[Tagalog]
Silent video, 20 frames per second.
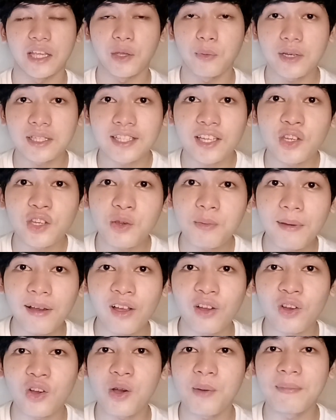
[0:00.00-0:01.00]
Iwasan yung
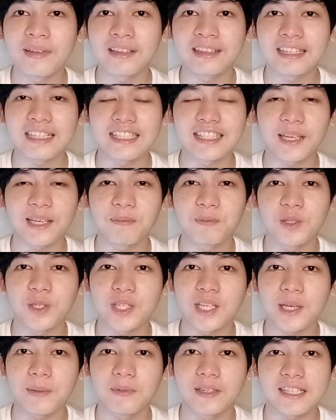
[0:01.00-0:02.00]
mga comment na sub
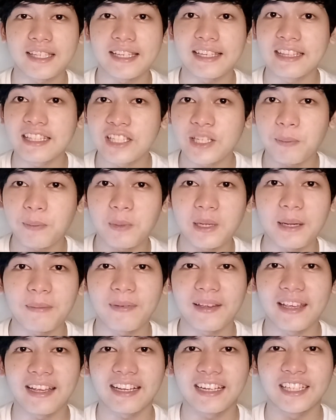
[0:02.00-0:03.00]
to sub kasi hindi siya
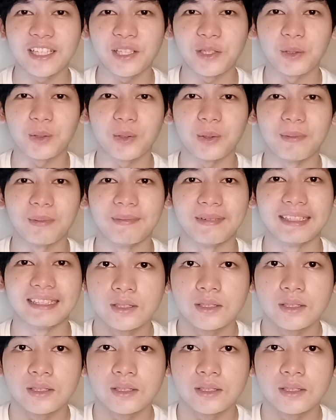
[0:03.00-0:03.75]
pinapayagan ni YouTube.